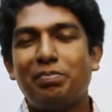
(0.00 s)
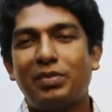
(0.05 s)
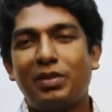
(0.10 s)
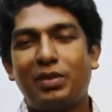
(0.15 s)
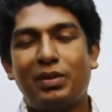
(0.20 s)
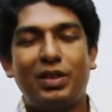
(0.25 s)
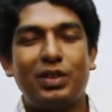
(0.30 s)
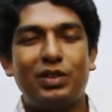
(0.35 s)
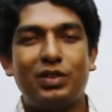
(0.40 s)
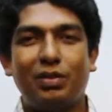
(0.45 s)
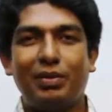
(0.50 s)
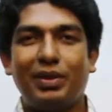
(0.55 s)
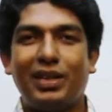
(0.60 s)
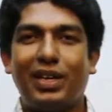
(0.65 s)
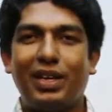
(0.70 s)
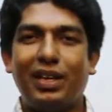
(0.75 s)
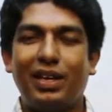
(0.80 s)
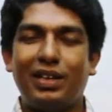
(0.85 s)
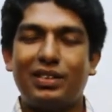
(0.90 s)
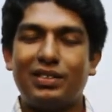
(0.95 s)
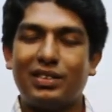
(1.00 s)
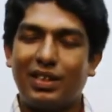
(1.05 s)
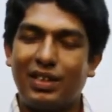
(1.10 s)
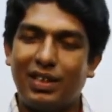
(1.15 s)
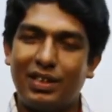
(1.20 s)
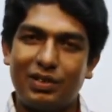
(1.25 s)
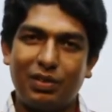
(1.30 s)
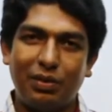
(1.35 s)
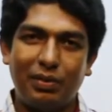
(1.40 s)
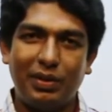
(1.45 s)
তোমাদের সবাইকে আজকে
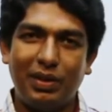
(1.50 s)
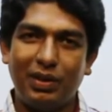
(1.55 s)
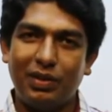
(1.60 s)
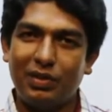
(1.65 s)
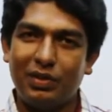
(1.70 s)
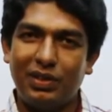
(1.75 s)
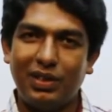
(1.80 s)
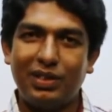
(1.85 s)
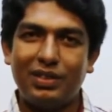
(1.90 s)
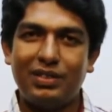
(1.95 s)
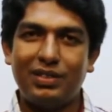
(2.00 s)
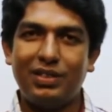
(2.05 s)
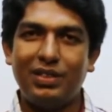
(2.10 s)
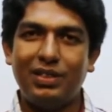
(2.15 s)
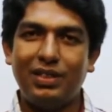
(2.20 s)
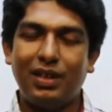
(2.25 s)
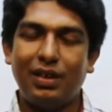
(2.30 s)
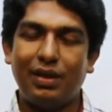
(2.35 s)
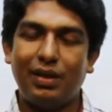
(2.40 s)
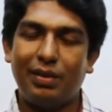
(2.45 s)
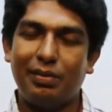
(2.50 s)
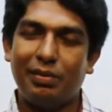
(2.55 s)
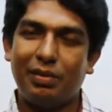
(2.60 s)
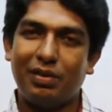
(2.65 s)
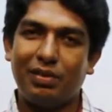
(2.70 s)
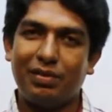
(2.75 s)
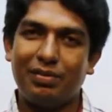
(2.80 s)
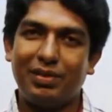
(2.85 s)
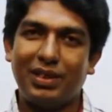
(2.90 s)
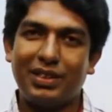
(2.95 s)
ক্লাস অভিনন্দন জানাচ্ছি এবং
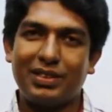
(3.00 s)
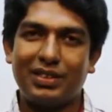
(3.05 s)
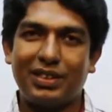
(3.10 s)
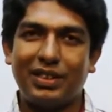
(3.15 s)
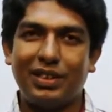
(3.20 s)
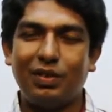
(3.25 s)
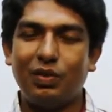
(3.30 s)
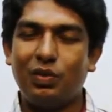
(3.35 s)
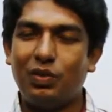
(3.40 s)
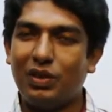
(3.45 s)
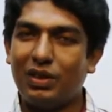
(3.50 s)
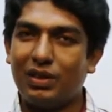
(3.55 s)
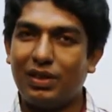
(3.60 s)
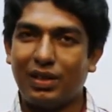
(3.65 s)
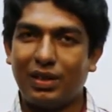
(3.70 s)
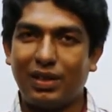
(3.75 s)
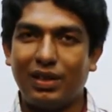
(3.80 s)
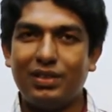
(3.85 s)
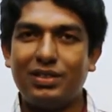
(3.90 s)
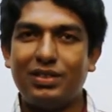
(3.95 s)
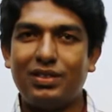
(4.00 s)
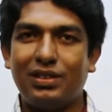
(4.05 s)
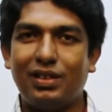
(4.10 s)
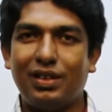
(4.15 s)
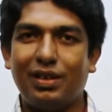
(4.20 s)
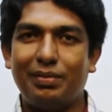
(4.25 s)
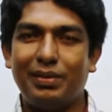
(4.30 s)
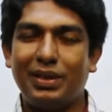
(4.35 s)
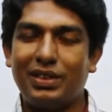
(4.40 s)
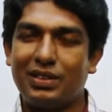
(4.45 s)
আজকে নতুন একটি ক্লাস
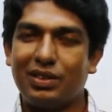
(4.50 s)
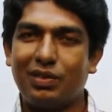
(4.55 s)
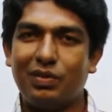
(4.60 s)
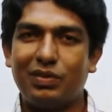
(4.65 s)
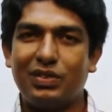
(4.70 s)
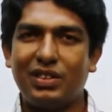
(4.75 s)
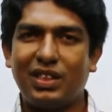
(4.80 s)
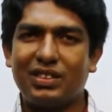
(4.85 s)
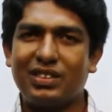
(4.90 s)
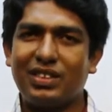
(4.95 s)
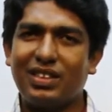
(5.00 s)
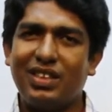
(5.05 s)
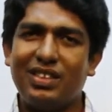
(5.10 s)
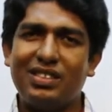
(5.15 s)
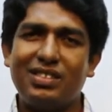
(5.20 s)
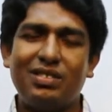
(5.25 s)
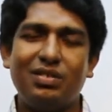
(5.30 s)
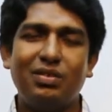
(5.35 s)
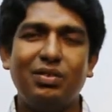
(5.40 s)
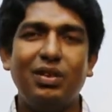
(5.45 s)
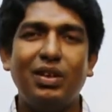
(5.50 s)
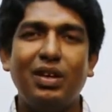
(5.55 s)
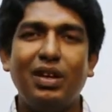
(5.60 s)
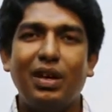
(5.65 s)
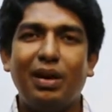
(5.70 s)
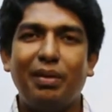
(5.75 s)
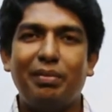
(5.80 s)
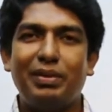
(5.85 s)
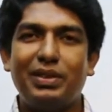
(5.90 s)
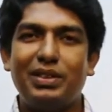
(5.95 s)
আমি আশা করছি আজকের ক্লাসটিও
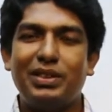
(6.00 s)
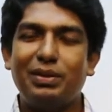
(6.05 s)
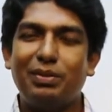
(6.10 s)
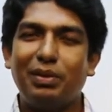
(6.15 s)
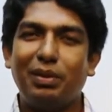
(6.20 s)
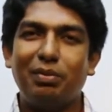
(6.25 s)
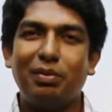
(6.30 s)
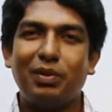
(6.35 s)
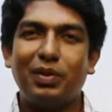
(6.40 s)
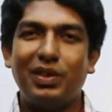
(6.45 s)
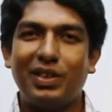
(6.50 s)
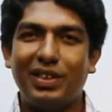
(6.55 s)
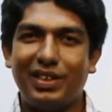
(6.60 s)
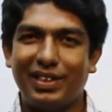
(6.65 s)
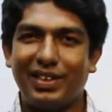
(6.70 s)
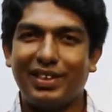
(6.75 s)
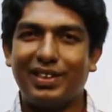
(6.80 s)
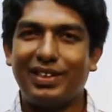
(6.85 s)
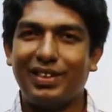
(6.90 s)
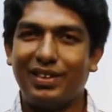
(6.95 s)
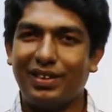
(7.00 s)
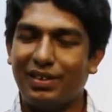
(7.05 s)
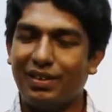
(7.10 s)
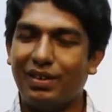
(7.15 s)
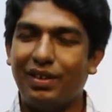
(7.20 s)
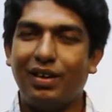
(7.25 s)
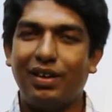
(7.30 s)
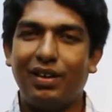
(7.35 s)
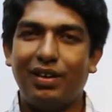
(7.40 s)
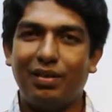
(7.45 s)
বেশ জীবনমুখী একটি
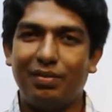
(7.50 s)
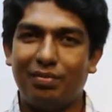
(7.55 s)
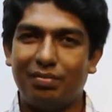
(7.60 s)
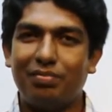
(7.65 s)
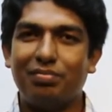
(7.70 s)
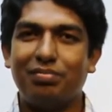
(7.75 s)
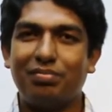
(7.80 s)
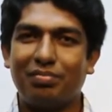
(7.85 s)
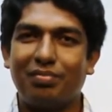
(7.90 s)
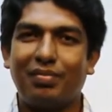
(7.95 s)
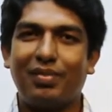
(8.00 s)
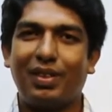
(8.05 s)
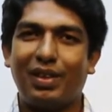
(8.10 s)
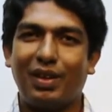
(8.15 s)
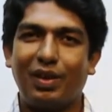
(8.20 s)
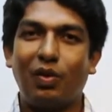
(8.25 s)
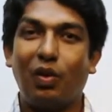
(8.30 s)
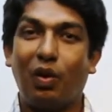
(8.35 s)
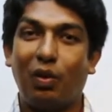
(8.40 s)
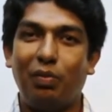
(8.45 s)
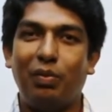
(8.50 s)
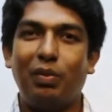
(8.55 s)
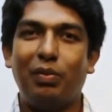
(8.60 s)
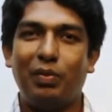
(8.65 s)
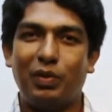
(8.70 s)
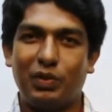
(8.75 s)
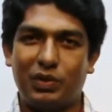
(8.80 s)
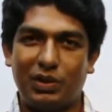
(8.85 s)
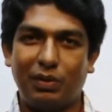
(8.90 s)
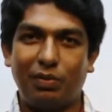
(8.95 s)
গল্প
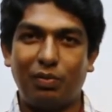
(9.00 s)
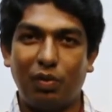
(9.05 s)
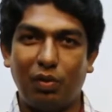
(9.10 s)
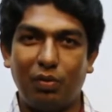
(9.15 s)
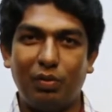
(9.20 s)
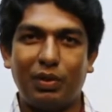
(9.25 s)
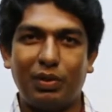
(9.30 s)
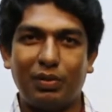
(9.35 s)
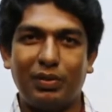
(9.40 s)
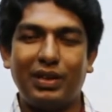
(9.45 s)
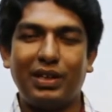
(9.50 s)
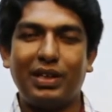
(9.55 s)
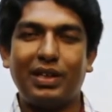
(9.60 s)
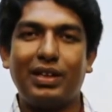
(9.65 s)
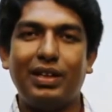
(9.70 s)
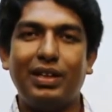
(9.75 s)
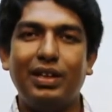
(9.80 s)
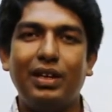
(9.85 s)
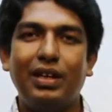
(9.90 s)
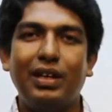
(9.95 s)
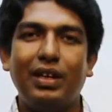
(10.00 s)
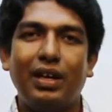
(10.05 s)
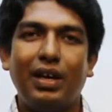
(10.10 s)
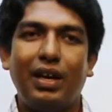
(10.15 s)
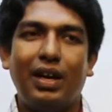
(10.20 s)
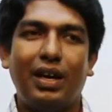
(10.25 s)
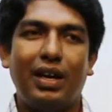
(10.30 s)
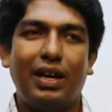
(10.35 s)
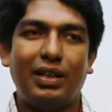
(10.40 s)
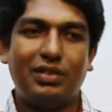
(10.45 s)
প্রস্তাব করব তোমাদেরকে
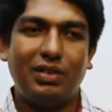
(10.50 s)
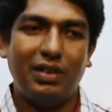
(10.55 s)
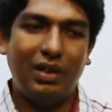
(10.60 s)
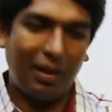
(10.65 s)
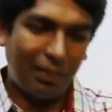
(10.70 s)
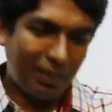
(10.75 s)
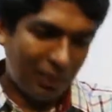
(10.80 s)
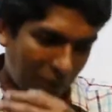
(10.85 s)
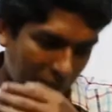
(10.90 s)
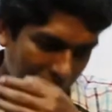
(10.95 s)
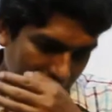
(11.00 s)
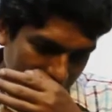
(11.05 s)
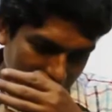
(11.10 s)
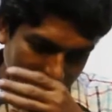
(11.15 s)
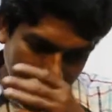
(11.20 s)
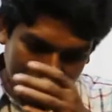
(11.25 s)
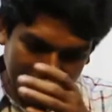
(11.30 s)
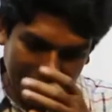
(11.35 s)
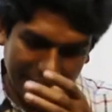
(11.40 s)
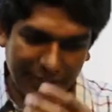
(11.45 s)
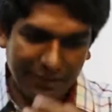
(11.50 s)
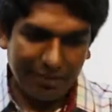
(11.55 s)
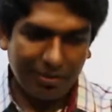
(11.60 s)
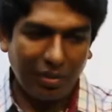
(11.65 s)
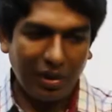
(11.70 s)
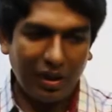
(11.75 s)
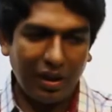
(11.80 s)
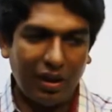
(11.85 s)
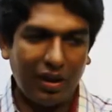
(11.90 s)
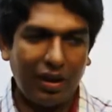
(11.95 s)
আসলে আমরা অনেক সময়
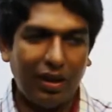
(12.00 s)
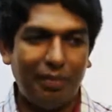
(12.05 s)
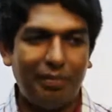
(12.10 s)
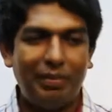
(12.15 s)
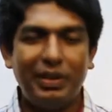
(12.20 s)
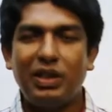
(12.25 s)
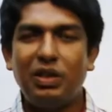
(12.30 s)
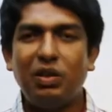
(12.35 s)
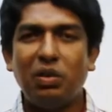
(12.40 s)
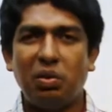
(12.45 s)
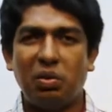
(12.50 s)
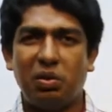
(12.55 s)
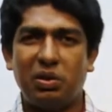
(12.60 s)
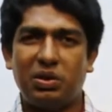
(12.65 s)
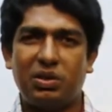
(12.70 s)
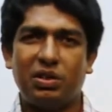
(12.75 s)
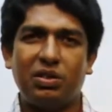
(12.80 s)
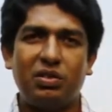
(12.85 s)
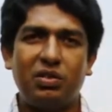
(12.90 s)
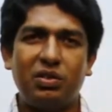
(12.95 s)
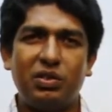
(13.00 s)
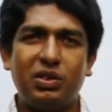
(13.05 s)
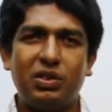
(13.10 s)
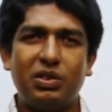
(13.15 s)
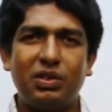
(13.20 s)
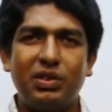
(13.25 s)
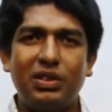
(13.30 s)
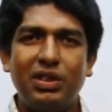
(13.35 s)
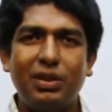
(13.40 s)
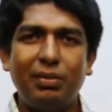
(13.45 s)
ভীত হই সন্ত্রস্ত
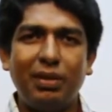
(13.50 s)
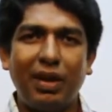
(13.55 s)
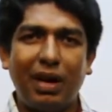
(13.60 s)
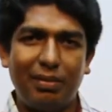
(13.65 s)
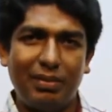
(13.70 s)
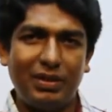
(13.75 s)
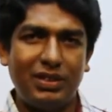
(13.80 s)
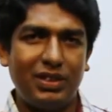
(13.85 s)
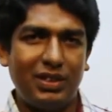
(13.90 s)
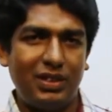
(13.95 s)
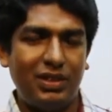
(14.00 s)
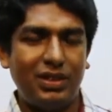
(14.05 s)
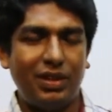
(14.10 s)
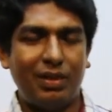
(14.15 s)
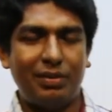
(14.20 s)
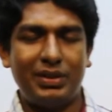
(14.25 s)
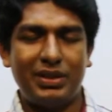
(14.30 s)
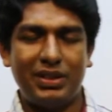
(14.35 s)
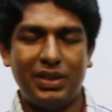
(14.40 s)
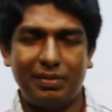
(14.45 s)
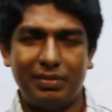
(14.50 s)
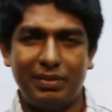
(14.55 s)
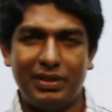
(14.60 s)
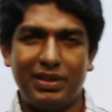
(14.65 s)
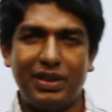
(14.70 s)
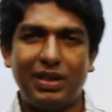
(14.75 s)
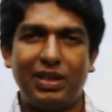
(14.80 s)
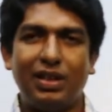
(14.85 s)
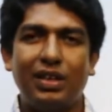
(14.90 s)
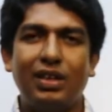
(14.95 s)
হই যেমন আমার সাথে আমার সামনে
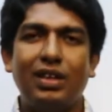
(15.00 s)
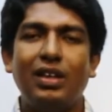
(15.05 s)
যারা